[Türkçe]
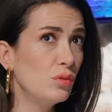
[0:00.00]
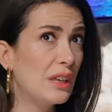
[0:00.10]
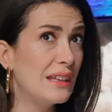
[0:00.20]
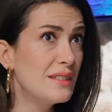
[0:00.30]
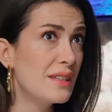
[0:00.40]

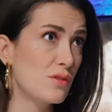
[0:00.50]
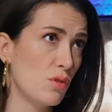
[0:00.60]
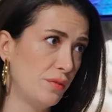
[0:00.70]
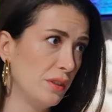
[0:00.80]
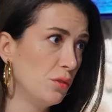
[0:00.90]
7 sezon
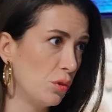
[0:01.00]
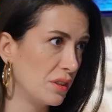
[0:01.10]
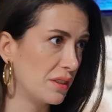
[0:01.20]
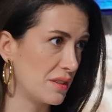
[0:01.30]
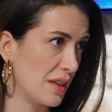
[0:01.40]
falan
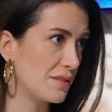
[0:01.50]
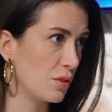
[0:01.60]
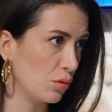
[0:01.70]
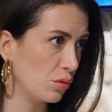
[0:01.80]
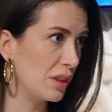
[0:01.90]
oynadık zaten
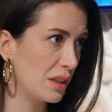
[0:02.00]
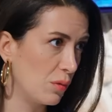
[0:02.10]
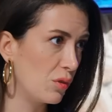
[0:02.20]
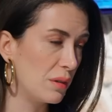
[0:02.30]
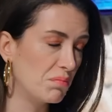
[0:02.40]
onu hani
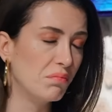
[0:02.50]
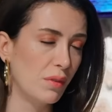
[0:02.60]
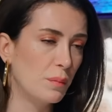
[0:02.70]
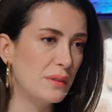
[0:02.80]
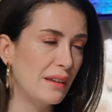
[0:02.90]
böyle
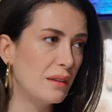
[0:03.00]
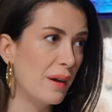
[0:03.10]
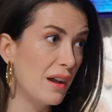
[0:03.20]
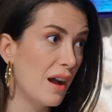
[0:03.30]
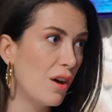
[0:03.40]
o biteli
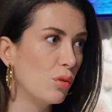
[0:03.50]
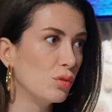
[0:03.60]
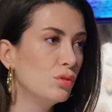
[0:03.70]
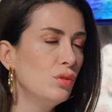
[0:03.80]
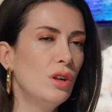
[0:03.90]
bayağı
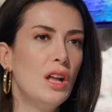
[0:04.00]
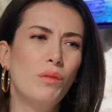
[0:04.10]
oldu.